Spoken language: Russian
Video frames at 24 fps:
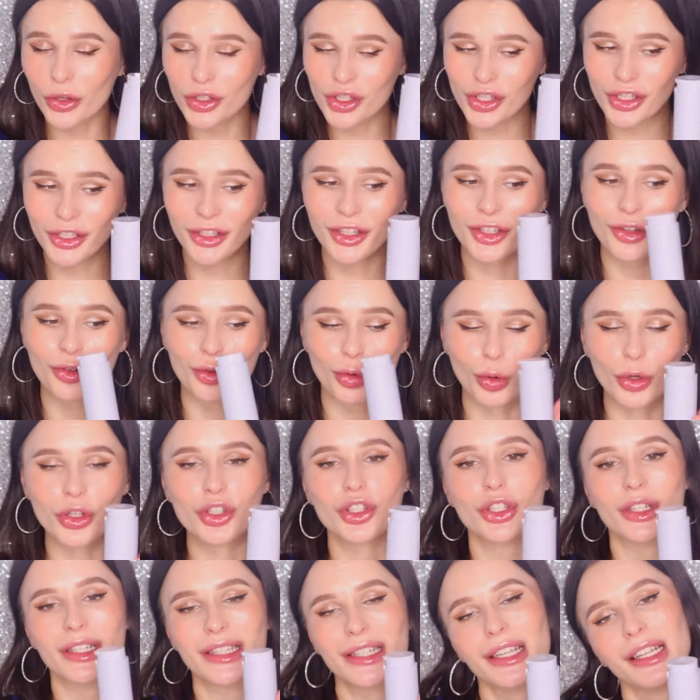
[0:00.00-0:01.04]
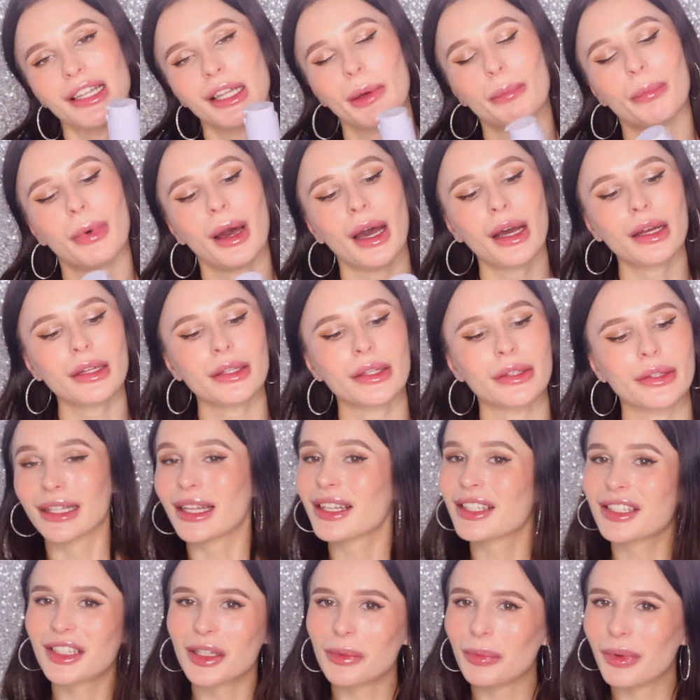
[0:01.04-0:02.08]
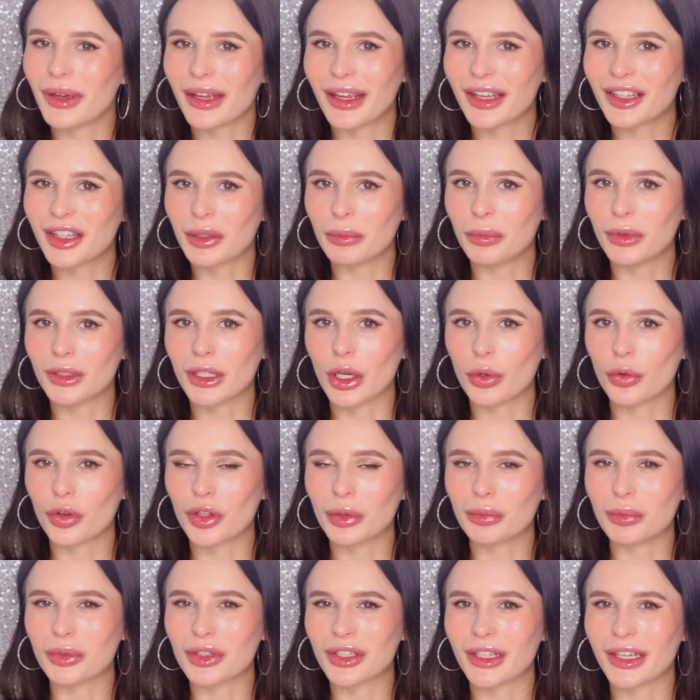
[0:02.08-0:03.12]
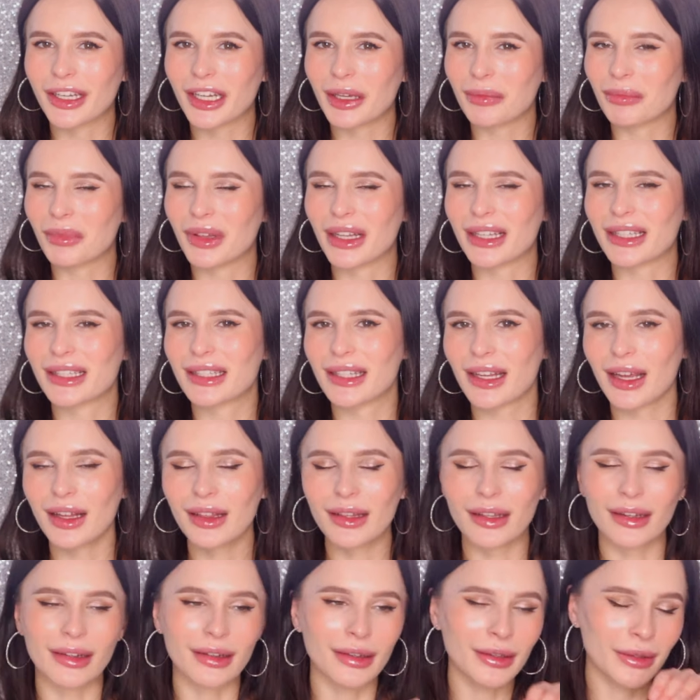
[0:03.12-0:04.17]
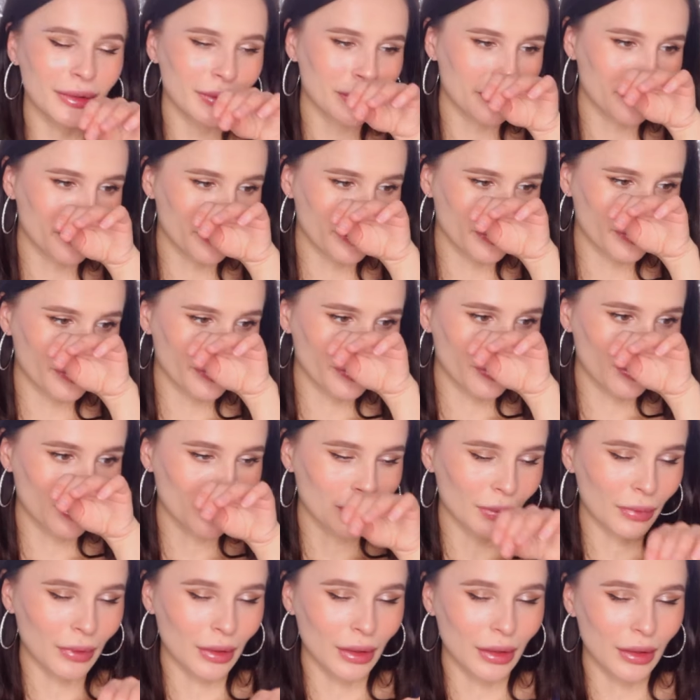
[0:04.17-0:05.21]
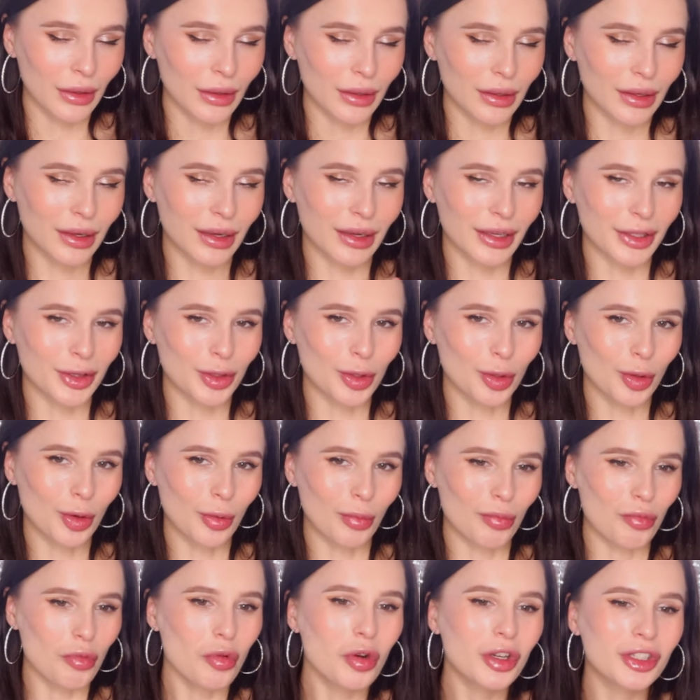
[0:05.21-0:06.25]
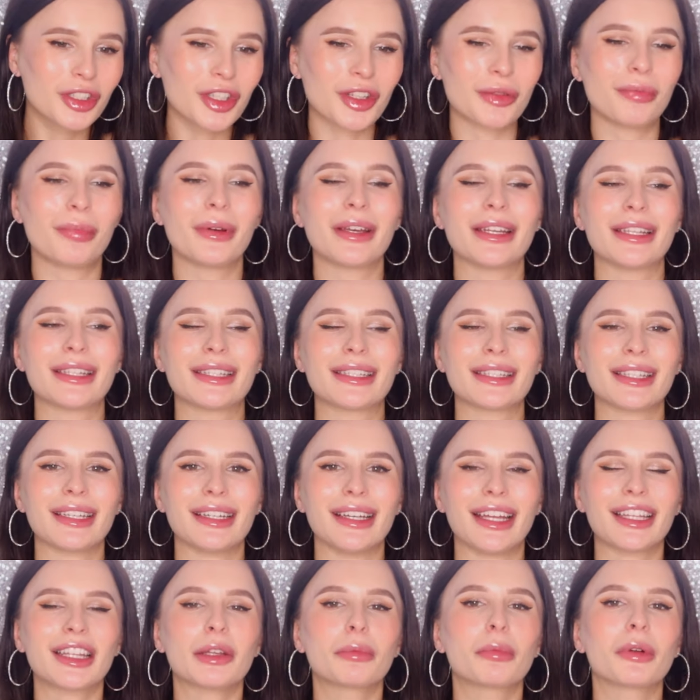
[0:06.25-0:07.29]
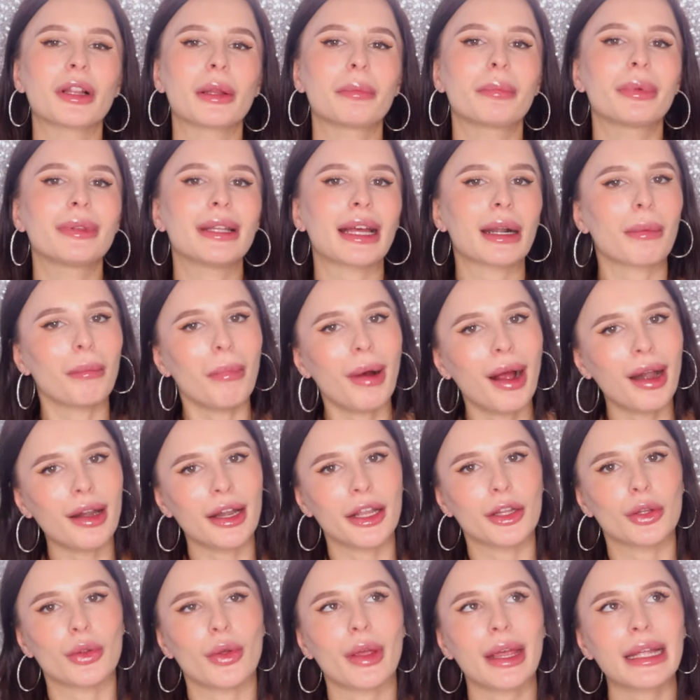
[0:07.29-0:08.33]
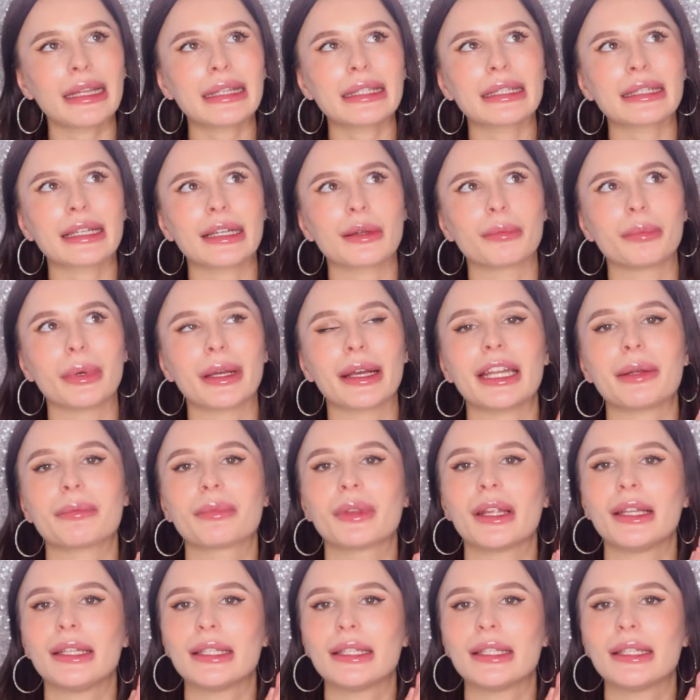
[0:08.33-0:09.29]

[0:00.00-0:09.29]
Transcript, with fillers: Очень-очень сильно пахнет. Если бы это был какой-нибудь крем для тела, а, то, может быть, это было бы нормально, но это как бы крем для